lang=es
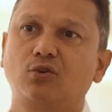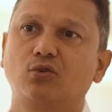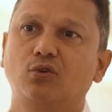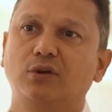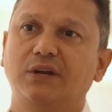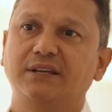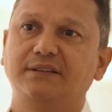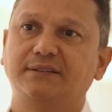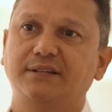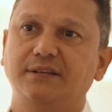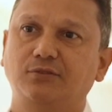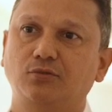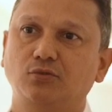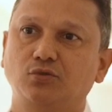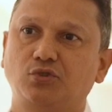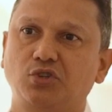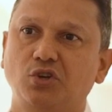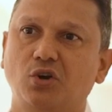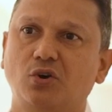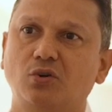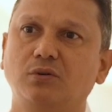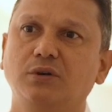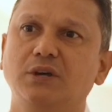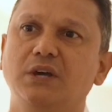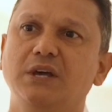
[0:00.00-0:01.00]
con la
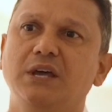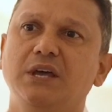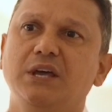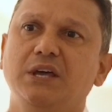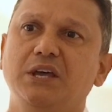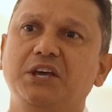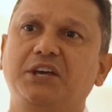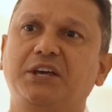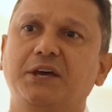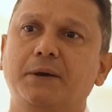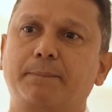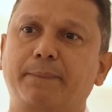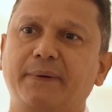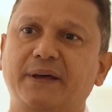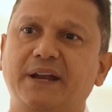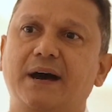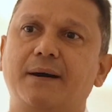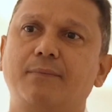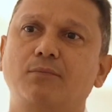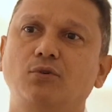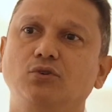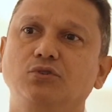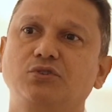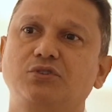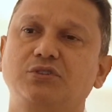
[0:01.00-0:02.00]
institución y que
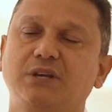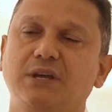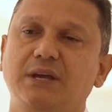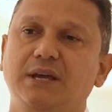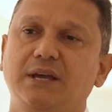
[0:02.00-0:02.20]
esperamos